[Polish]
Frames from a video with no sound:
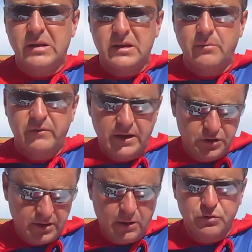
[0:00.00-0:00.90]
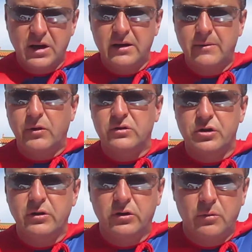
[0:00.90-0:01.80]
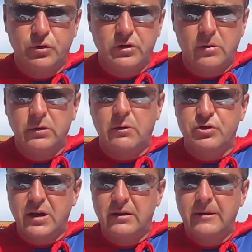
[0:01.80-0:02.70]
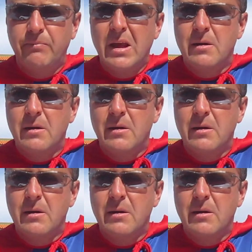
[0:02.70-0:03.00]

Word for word: e, zajmowali się nauczaniem, szli od domu do domu, nauczali,